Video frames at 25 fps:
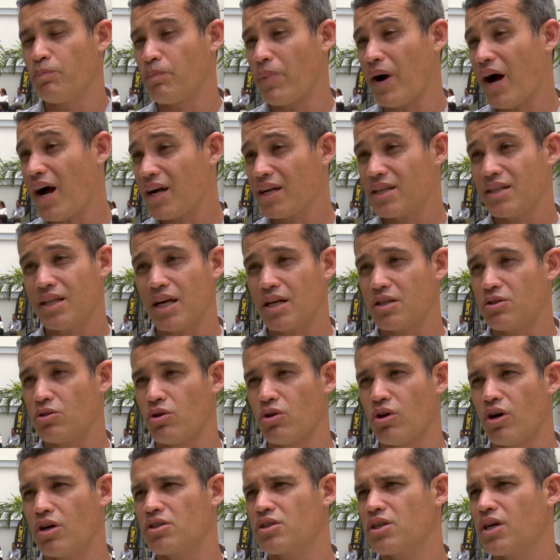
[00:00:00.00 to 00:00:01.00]
O Parque
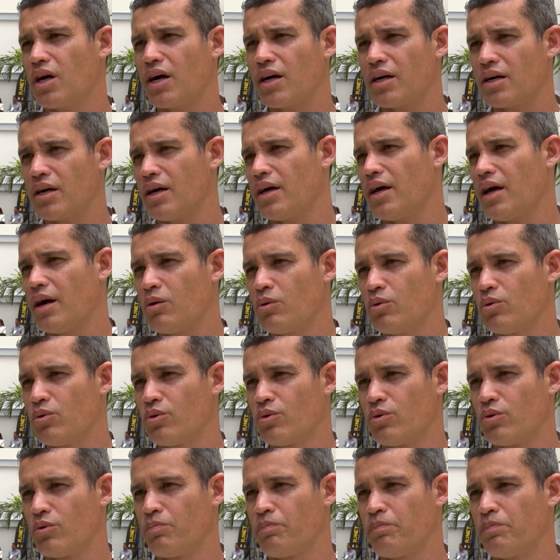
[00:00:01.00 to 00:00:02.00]
Tecnológico é, é
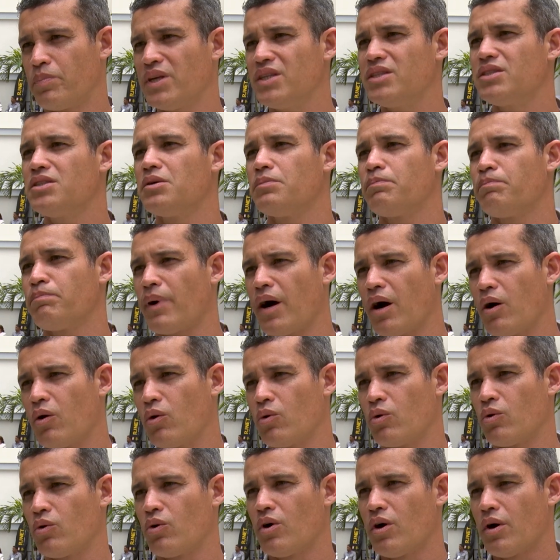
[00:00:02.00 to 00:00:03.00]
o
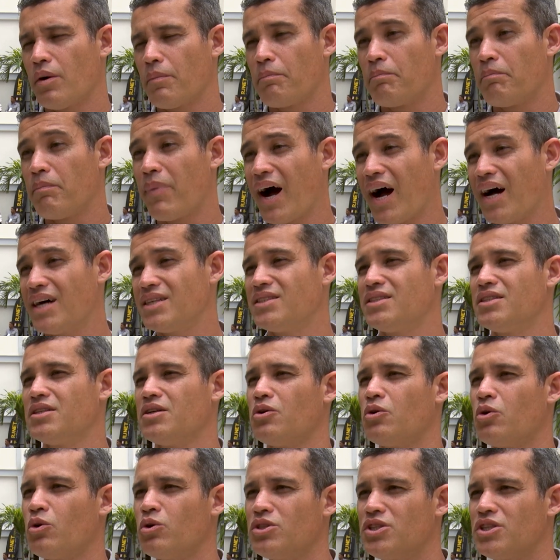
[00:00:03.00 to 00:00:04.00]
principal
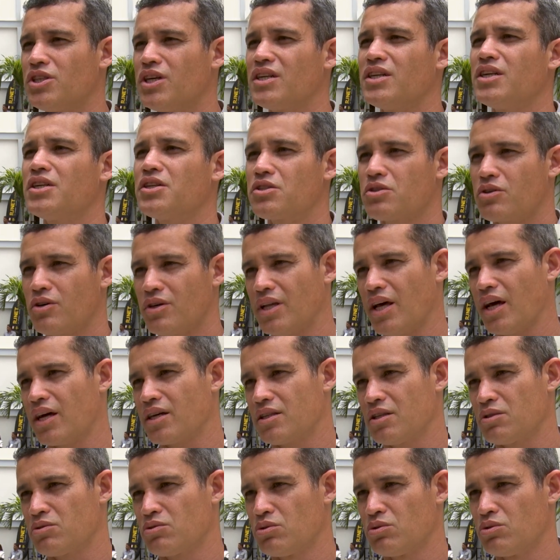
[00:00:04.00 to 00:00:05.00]
base onde a gente
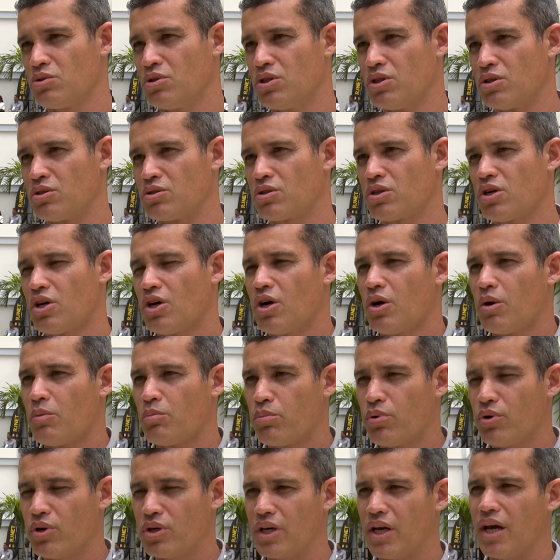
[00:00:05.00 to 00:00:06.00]
conecta tudo isso.
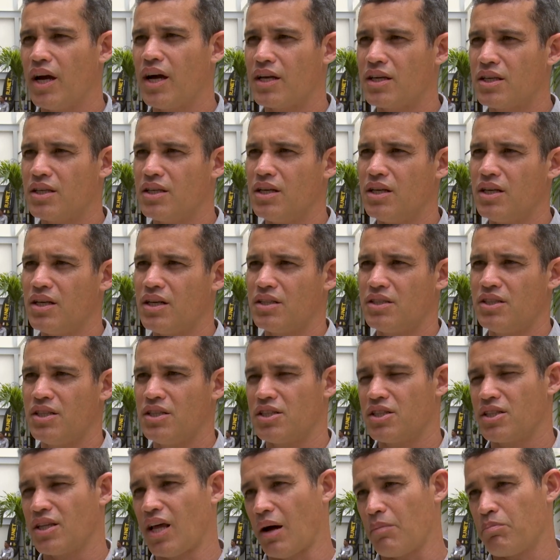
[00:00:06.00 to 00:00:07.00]
Porque aqui a
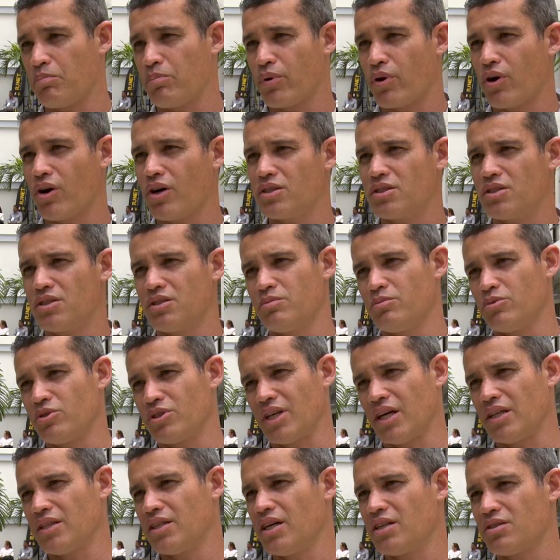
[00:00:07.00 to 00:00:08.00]
gente está próximo,
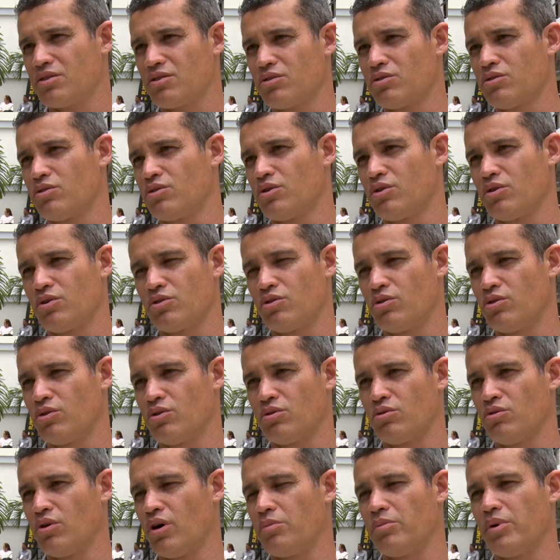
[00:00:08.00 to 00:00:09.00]
está dentro do,
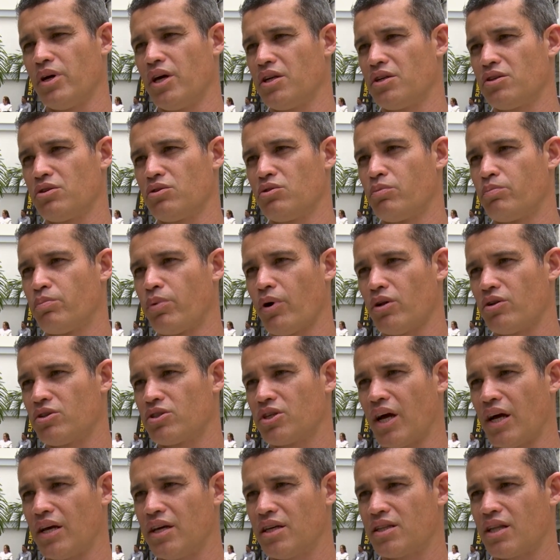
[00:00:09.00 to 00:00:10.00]
do, do ambiente do Polo
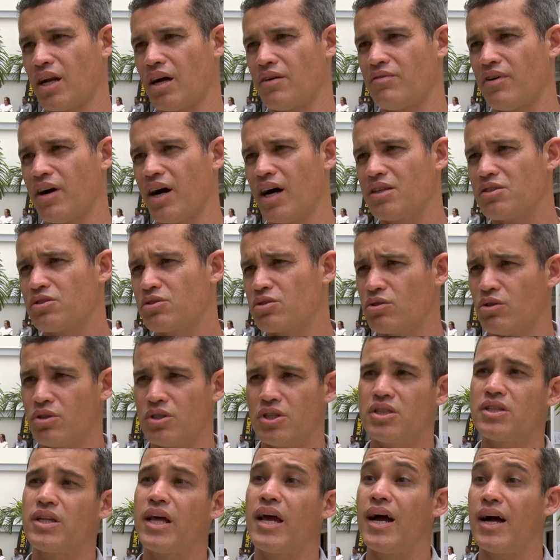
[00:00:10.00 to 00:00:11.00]
Jair Travassos,
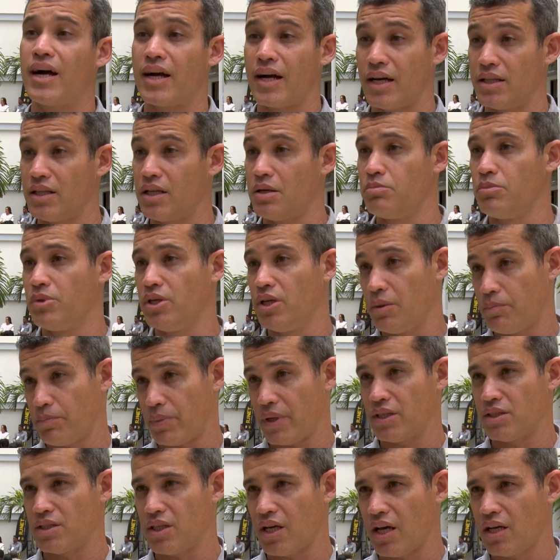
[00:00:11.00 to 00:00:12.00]
onde tem a academia
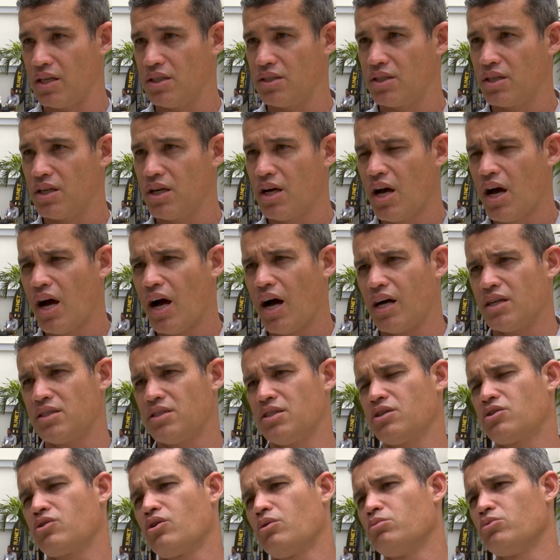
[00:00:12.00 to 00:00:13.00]
presente,
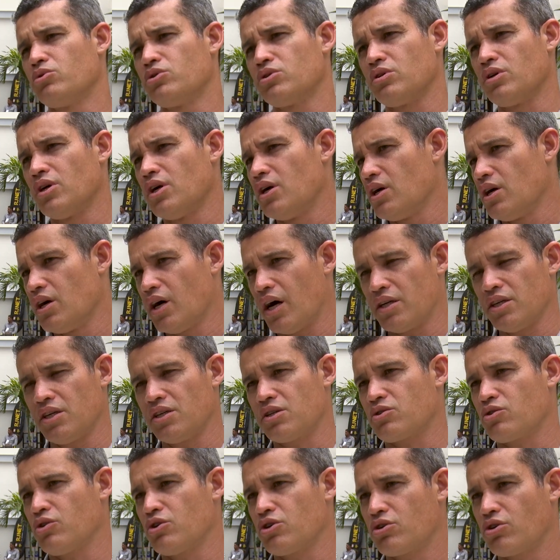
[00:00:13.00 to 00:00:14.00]
Assim como a
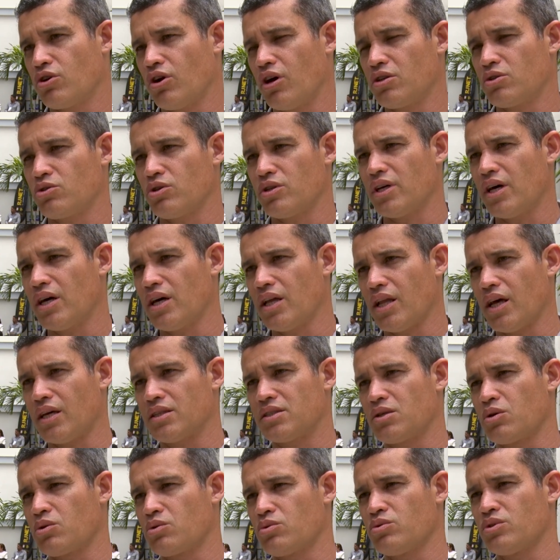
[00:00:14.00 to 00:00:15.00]
gente constrói toda a
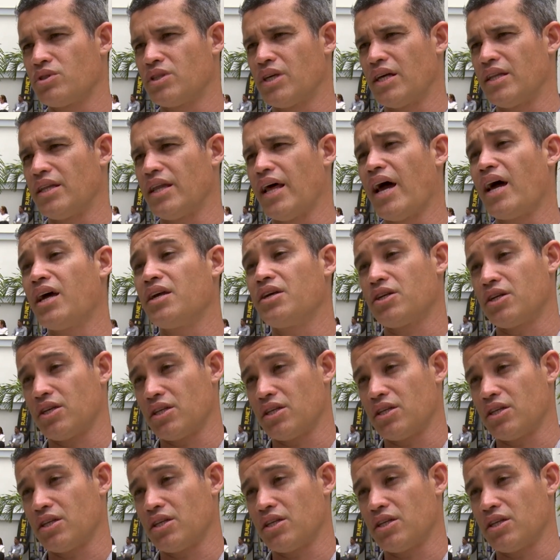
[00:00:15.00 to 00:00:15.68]
relação com o CEDERJ,